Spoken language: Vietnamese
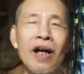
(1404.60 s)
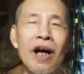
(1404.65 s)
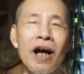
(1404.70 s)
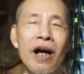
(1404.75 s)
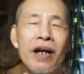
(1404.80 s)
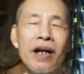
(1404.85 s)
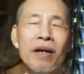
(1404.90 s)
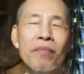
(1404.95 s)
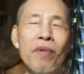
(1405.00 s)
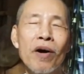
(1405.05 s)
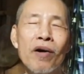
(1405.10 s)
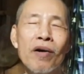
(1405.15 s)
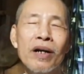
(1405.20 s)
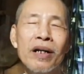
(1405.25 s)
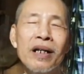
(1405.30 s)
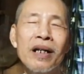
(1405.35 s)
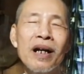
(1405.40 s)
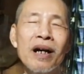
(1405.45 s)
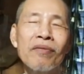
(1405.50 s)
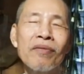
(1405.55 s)
rồi nam mô
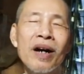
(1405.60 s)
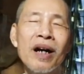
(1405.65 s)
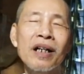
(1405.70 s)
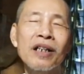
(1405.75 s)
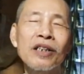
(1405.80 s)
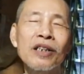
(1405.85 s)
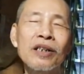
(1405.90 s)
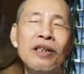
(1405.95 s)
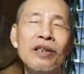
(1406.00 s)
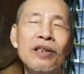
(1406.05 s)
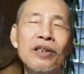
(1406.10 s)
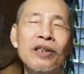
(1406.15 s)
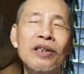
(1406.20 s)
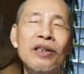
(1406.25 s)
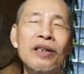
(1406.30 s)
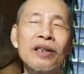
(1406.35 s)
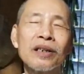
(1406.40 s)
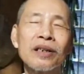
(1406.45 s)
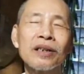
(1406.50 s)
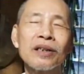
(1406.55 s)
a di đà phật
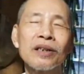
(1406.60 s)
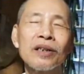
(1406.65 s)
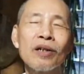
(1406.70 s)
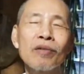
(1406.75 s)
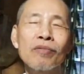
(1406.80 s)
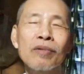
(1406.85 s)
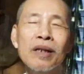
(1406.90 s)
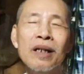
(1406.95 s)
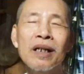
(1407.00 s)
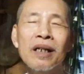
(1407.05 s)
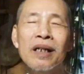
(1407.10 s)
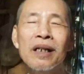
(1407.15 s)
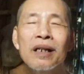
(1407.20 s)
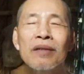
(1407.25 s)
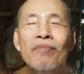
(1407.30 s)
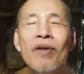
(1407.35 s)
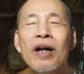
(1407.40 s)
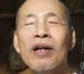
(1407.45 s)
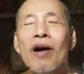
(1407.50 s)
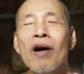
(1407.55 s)
dạ. chúc ờ,
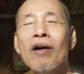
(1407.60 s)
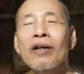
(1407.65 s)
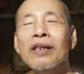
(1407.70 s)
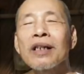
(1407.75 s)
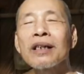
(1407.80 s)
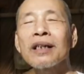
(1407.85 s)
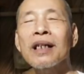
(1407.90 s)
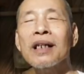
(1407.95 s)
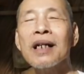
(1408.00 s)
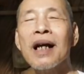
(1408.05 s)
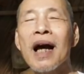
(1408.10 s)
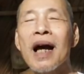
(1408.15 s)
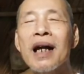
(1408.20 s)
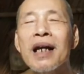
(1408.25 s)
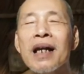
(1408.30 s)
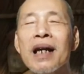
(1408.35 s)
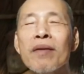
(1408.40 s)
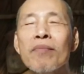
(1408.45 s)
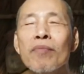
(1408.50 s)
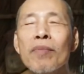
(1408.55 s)
đức phật độ cho tất cả
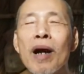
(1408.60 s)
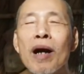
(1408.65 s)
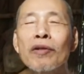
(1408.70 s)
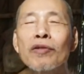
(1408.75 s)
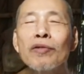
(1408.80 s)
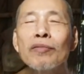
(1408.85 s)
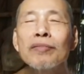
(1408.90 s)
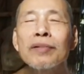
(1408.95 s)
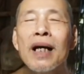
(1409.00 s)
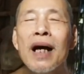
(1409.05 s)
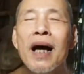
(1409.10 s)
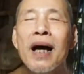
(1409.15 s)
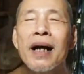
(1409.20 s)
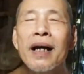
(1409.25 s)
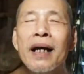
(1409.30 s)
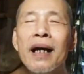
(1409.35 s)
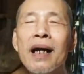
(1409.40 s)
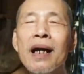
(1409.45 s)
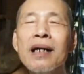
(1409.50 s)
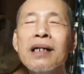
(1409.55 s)
anh em đạo chúng
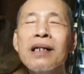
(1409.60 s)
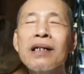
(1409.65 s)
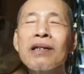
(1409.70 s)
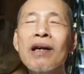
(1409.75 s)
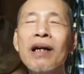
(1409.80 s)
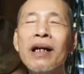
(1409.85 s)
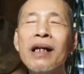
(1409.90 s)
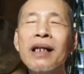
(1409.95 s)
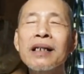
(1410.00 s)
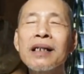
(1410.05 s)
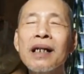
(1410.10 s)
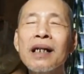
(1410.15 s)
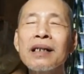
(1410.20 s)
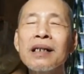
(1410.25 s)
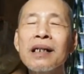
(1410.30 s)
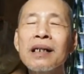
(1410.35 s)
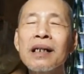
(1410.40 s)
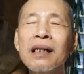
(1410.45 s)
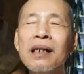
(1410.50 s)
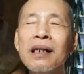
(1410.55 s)
ta kẻ lớn người nhà kẻ
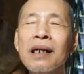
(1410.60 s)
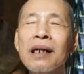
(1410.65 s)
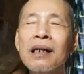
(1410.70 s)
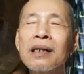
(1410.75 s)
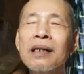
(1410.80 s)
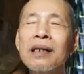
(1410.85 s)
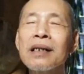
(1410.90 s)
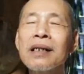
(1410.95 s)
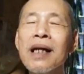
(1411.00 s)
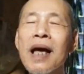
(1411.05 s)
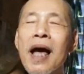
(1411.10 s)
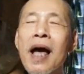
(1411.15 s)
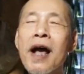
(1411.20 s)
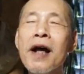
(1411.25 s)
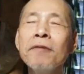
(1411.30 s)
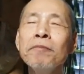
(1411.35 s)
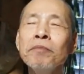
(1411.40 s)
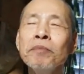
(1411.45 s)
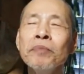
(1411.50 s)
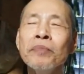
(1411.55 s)
sân người
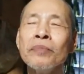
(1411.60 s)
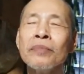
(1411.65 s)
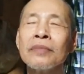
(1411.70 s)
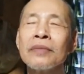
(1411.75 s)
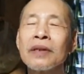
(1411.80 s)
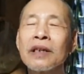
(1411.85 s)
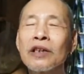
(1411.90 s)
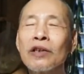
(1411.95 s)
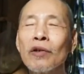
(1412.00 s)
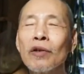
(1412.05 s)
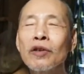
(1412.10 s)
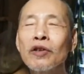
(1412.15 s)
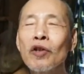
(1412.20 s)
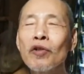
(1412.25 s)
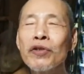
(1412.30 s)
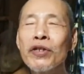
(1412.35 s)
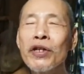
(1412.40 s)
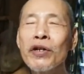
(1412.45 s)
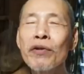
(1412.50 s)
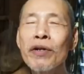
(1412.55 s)
xa tôi
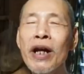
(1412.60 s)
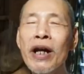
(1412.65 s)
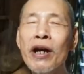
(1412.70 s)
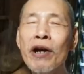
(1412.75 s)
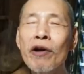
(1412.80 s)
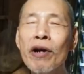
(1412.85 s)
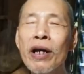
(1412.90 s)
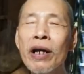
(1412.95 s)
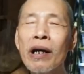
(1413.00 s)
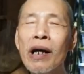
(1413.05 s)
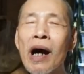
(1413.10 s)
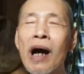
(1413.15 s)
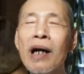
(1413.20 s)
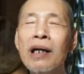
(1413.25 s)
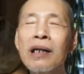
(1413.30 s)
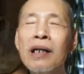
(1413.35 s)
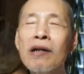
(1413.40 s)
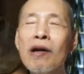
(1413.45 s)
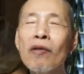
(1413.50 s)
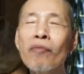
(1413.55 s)
tu nhiều điều được
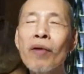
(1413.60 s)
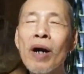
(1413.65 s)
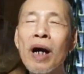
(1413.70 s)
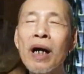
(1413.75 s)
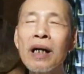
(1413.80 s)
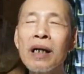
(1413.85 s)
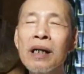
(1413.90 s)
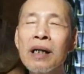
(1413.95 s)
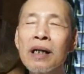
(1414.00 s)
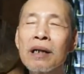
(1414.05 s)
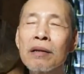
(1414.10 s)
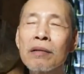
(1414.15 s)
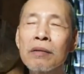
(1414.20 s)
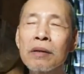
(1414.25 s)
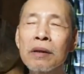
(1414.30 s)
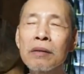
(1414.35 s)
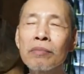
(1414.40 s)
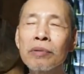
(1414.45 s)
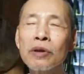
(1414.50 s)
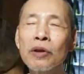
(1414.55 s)
ấn đức của phật
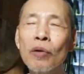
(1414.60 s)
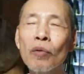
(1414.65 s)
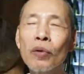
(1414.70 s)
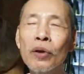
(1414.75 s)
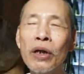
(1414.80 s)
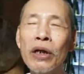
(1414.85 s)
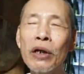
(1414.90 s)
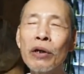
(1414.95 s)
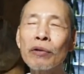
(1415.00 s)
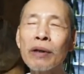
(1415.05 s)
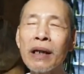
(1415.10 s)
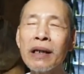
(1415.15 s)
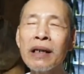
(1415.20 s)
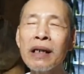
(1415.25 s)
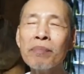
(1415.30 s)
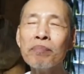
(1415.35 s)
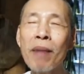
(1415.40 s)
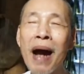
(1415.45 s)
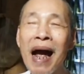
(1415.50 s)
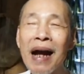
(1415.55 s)
tu triệu tại
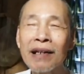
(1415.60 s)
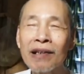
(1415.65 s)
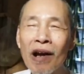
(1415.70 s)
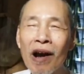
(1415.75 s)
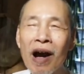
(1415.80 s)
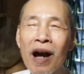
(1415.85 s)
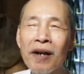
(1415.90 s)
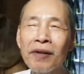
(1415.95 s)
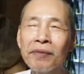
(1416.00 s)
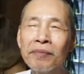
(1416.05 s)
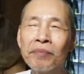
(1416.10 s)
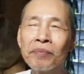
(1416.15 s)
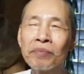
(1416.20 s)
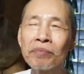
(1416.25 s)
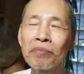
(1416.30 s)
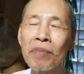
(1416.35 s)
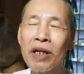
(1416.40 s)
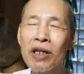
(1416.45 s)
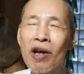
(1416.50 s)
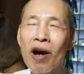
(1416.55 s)
giếp ban cho
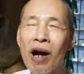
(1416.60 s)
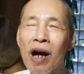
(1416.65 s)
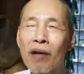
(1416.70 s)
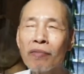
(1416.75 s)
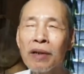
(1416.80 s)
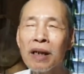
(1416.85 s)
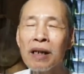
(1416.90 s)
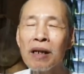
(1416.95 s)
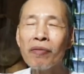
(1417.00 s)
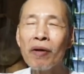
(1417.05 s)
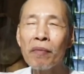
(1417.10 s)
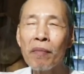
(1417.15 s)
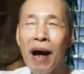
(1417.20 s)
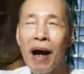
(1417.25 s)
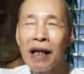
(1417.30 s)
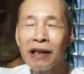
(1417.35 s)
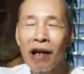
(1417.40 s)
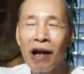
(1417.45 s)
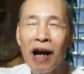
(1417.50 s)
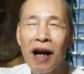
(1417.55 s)
mà do công đức của phật
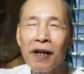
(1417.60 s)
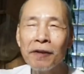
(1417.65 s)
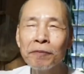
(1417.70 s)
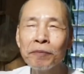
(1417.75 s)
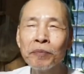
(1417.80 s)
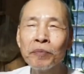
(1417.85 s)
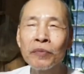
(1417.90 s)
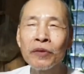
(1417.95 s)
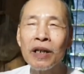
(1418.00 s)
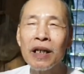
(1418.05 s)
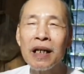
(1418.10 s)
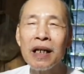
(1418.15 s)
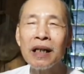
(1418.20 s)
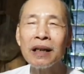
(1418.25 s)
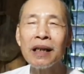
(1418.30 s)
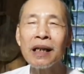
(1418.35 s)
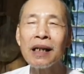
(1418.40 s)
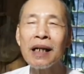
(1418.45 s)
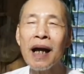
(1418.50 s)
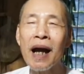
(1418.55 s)
ban cho cho
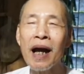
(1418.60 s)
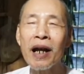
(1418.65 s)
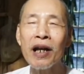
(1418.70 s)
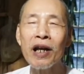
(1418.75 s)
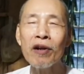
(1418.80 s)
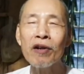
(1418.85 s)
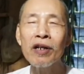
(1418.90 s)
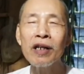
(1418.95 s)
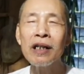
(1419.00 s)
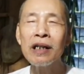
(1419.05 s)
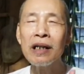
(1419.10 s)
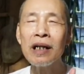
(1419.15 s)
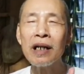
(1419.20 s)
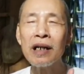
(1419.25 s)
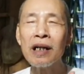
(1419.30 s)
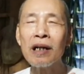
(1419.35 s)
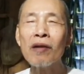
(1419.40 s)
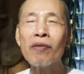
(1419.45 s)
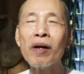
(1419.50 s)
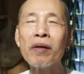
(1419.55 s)
nên tất cả đều được
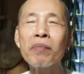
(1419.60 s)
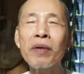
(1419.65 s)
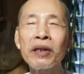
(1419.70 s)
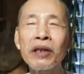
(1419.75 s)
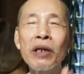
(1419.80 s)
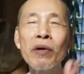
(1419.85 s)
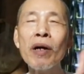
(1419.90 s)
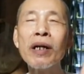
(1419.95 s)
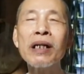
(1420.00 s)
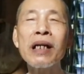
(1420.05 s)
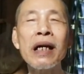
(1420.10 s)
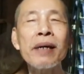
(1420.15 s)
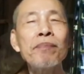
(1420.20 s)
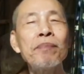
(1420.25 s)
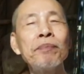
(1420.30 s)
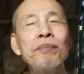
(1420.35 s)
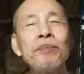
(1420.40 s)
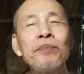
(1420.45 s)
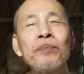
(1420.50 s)
hưởng đức của phật mà tiêu hết nghiệp